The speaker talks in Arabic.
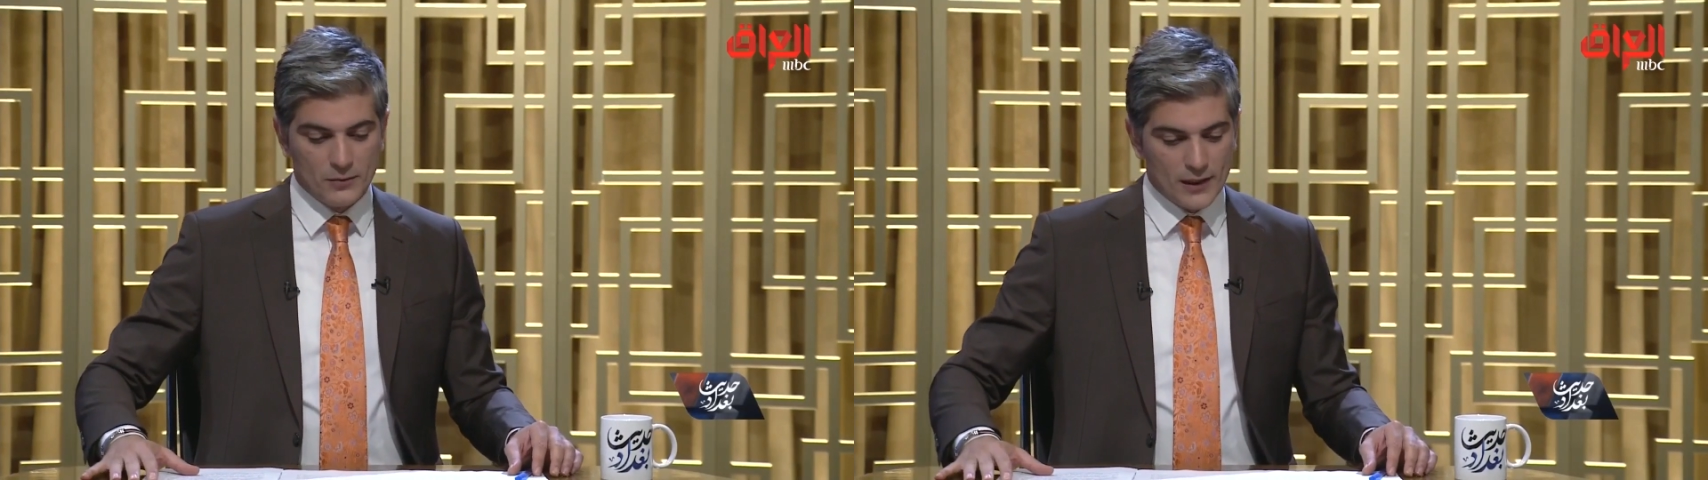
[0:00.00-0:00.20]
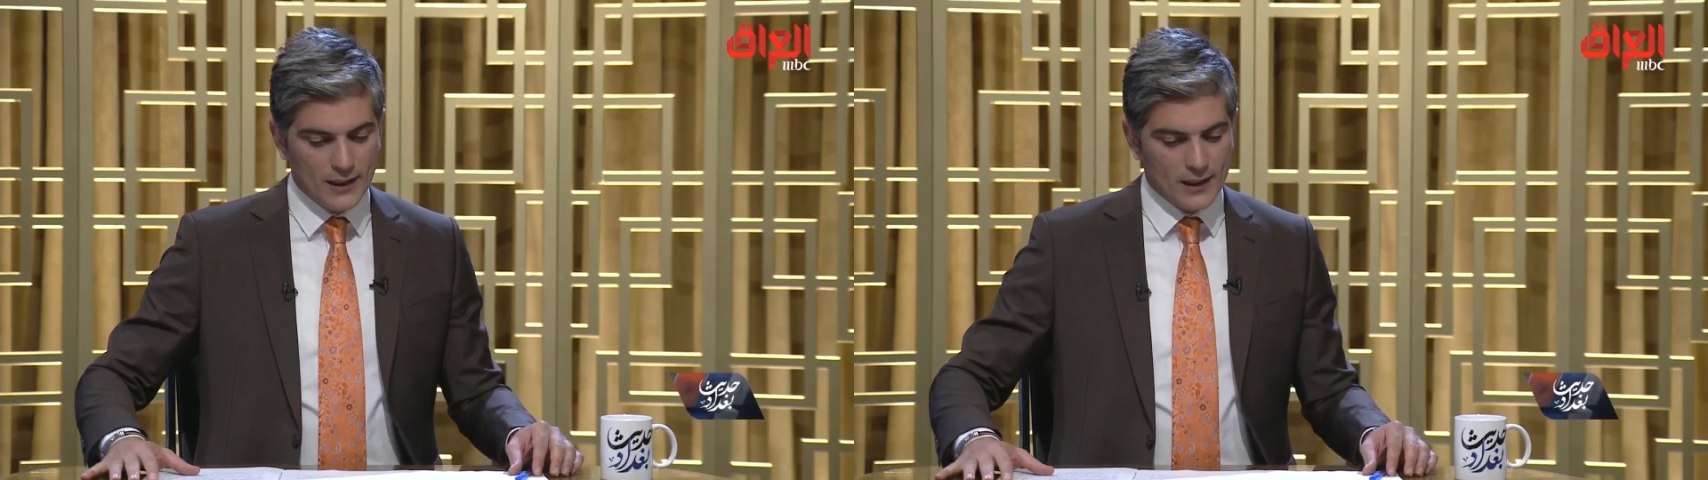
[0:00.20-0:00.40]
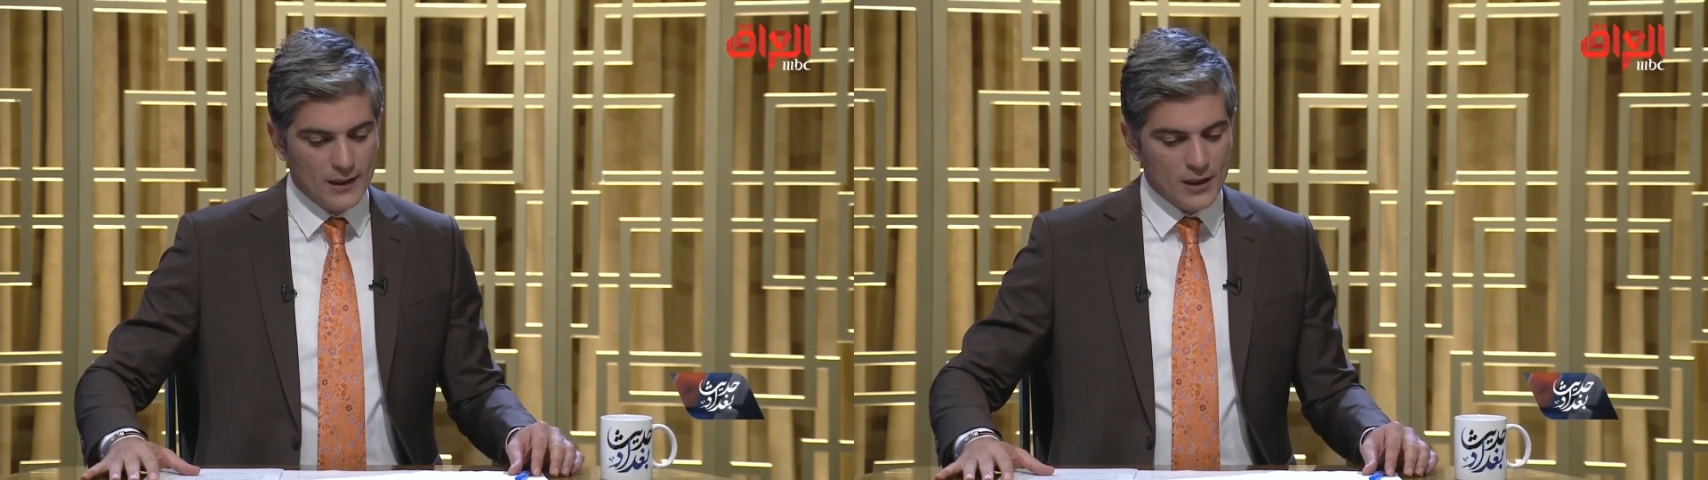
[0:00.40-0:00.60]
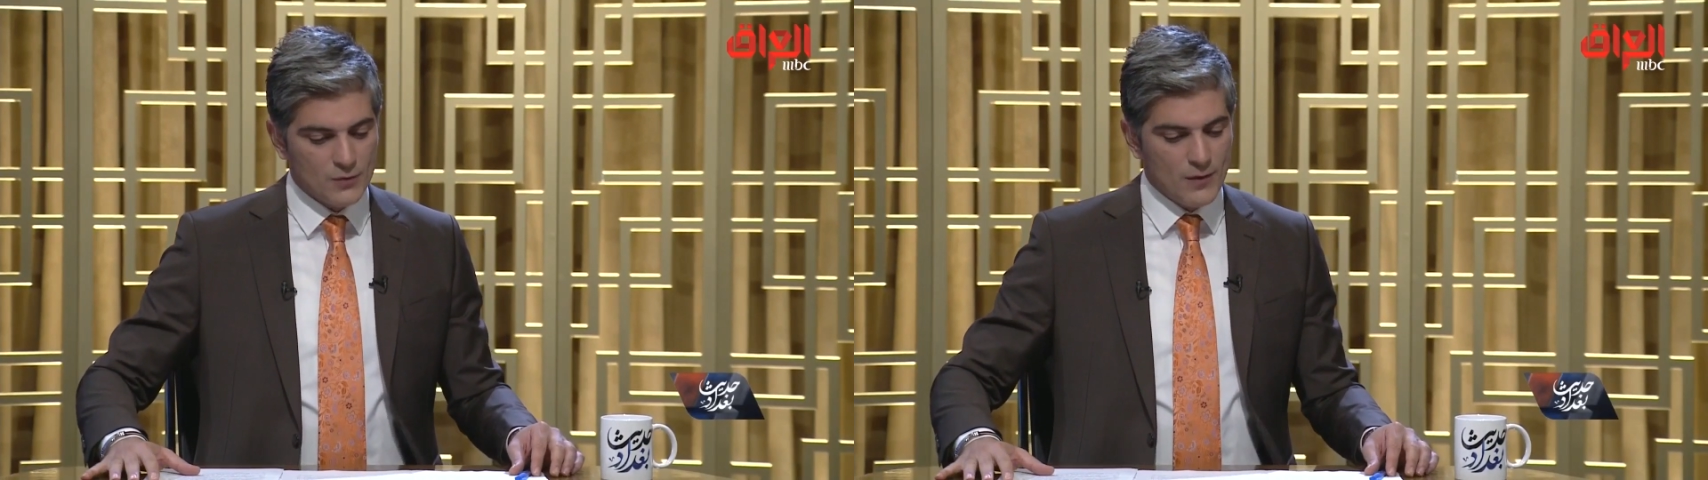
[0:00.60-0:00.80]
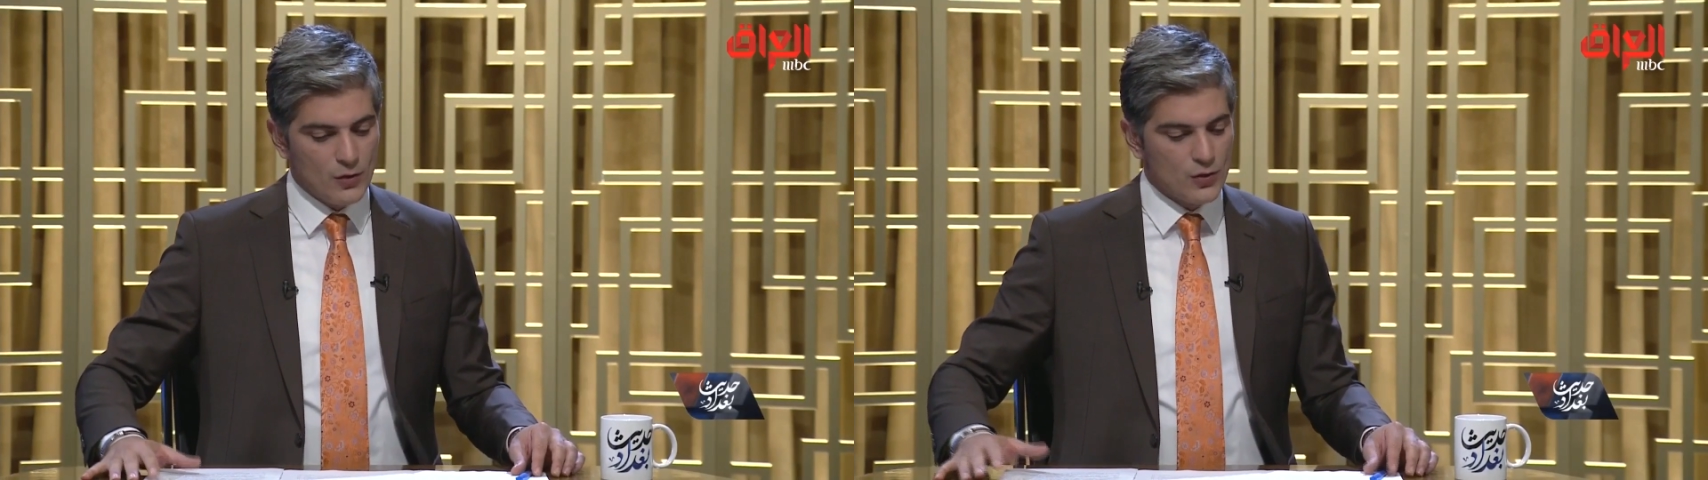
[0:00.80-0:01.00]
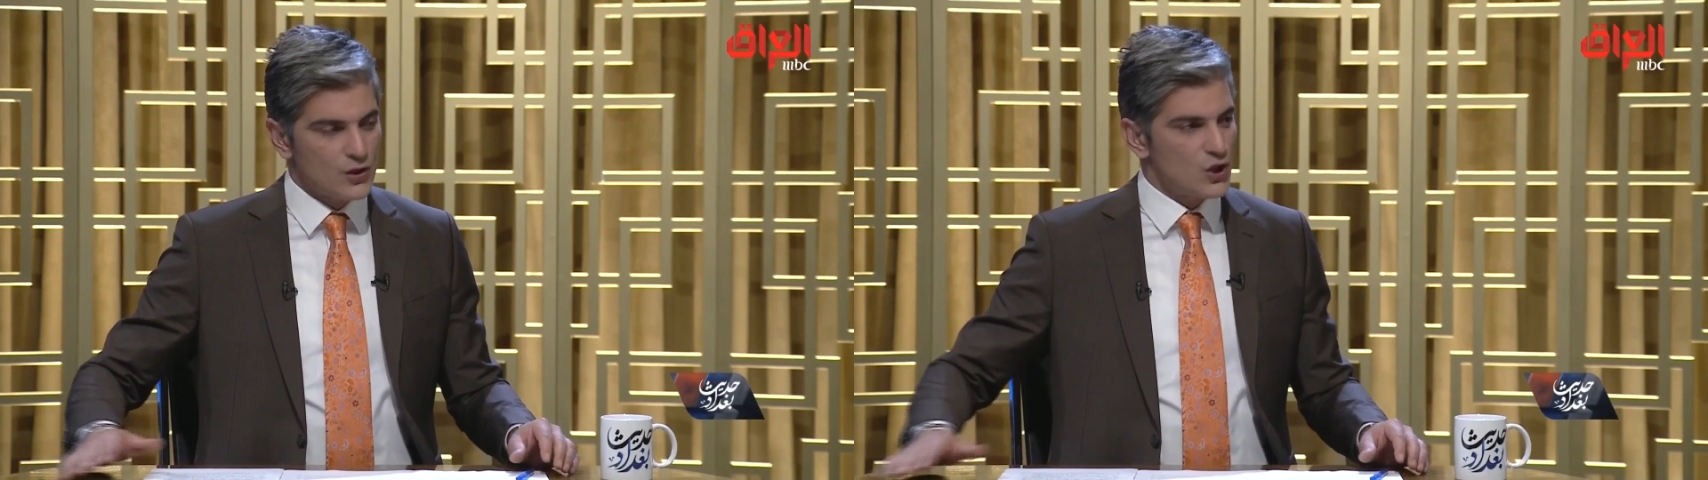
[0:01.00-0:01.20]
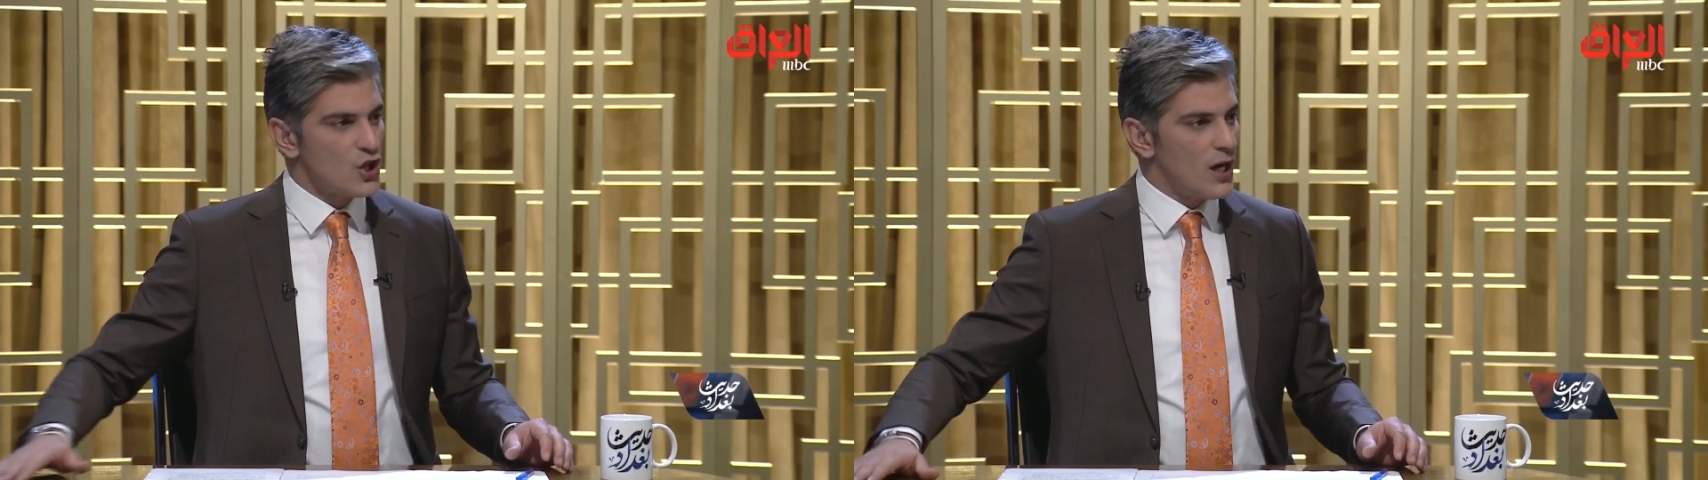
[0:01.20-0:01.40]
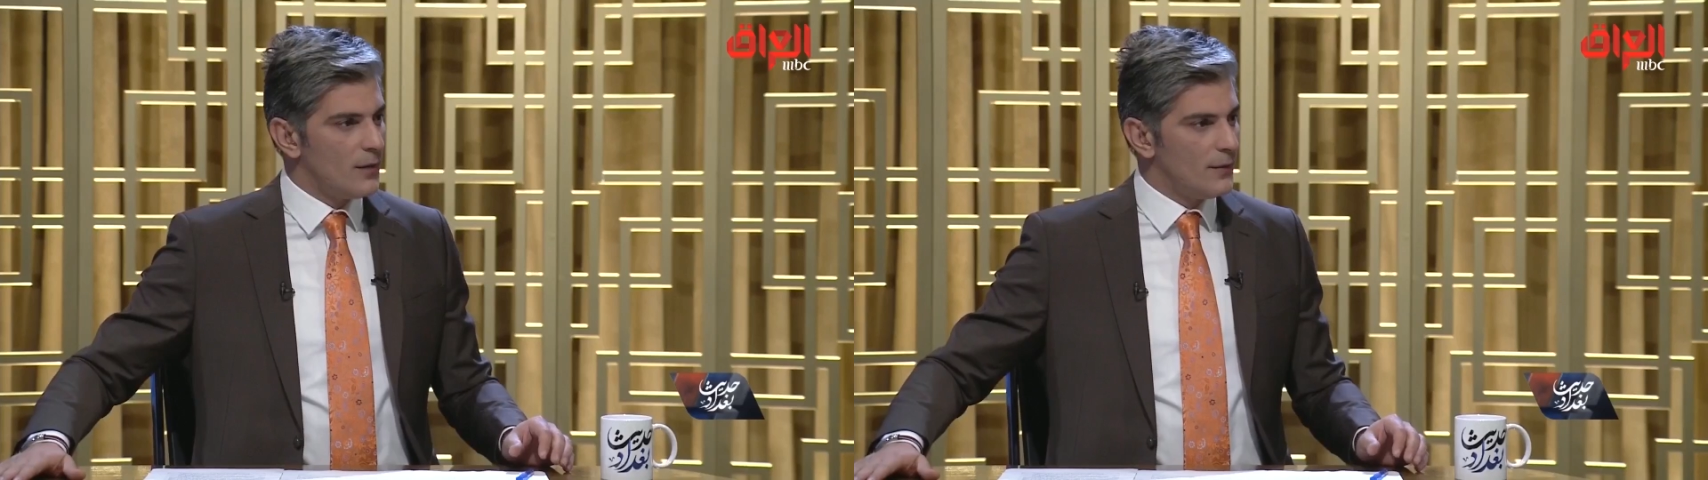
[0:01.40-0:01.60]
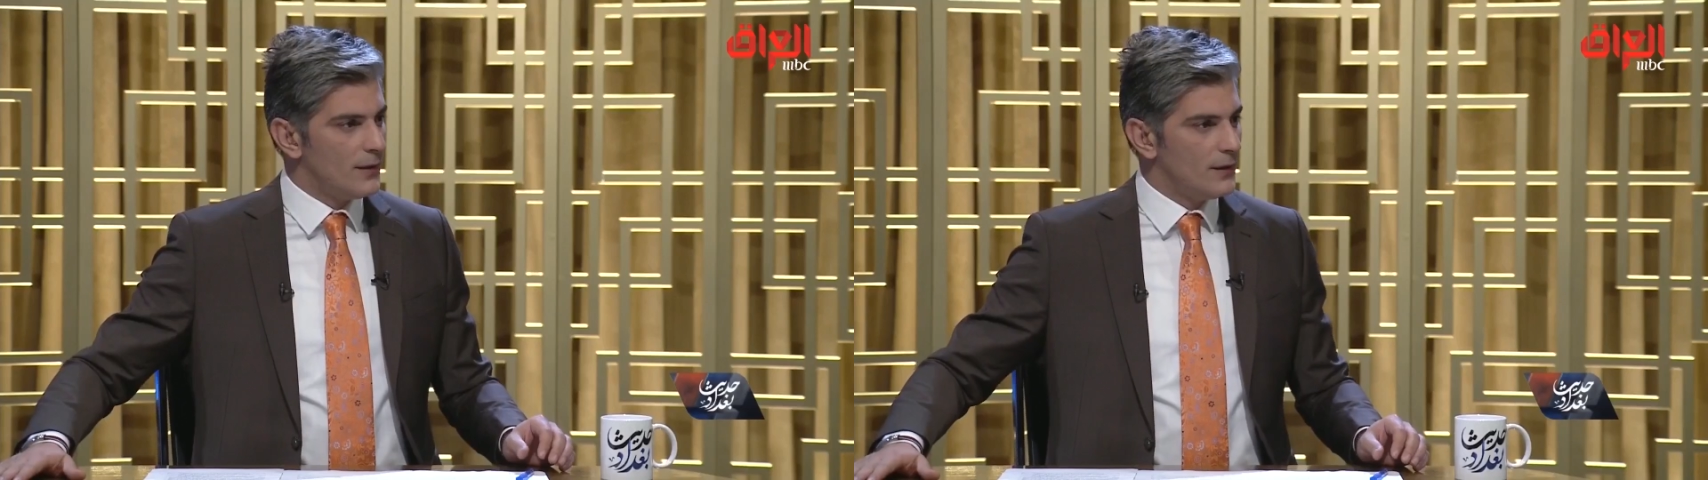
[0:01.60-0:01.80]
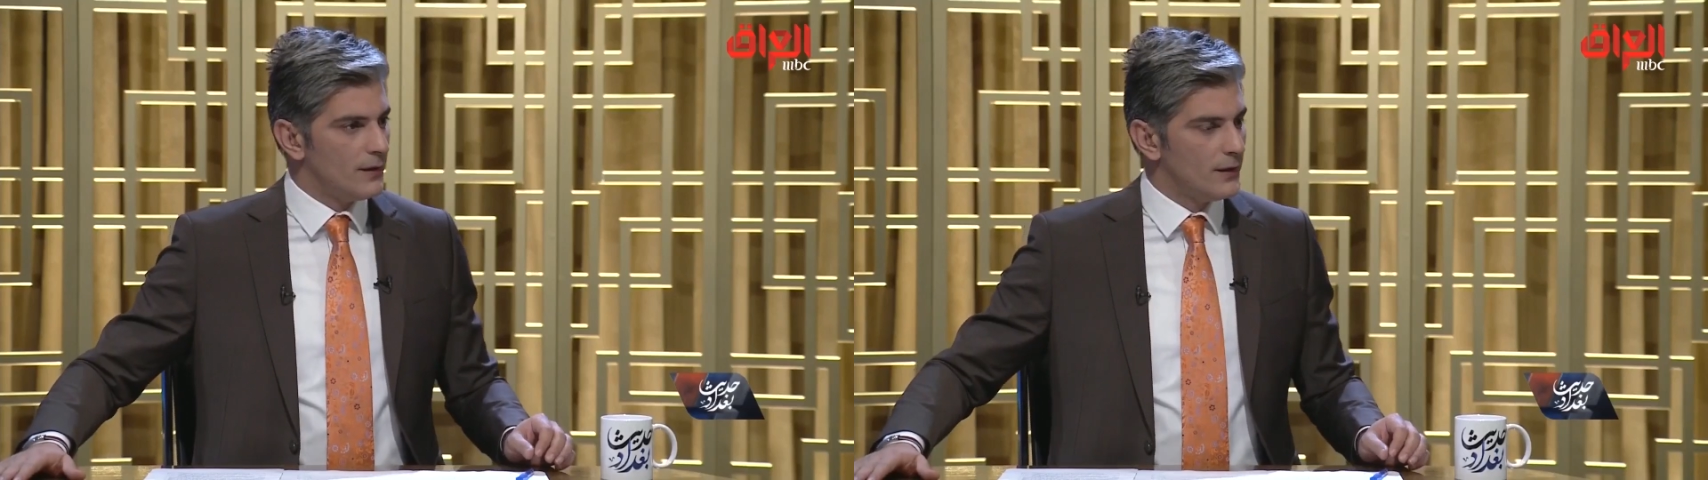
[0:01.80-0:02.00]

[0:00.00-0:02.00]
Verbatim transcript: برأيك ليش ماكو استجابة